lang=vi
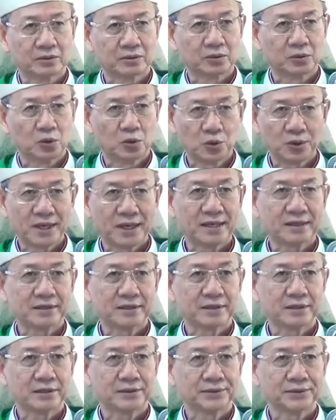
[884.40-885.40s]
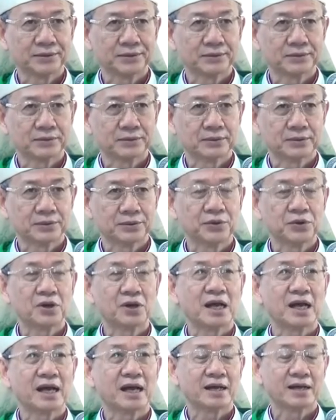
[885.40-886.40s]
cố gắng đó
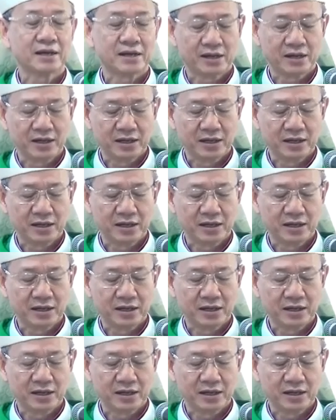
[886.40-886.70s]
là